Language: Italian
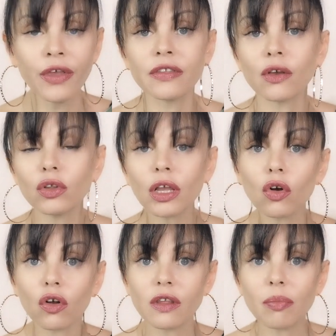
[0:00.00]
Seconda
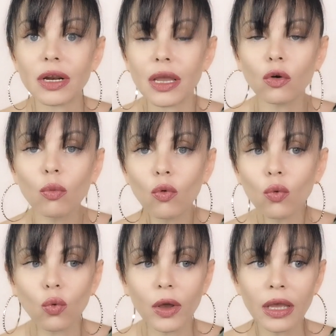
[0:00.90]
cosa perché
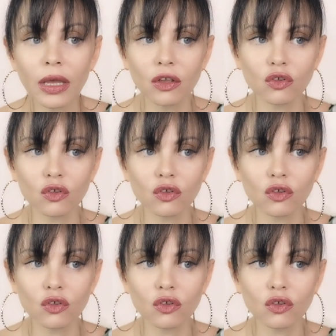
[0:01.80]
comunque